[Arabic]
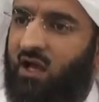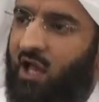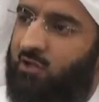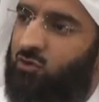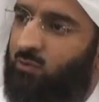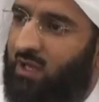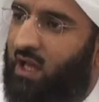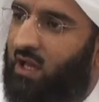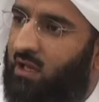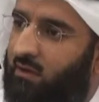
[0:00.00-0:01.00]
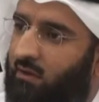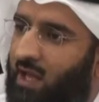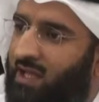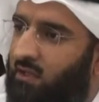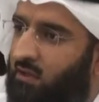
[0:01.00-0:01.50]
أحدهما
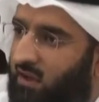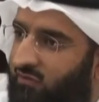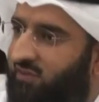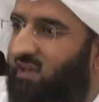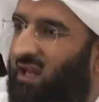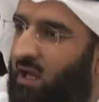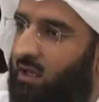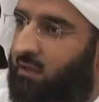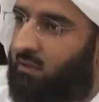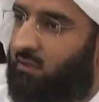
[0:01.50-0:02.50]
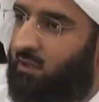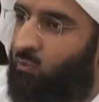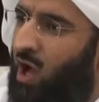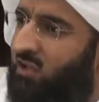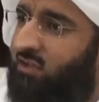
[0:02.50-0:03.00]
الآخر أي رفس الآخر
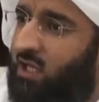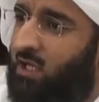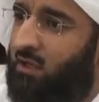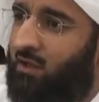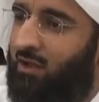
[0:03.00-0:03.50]
المهاجري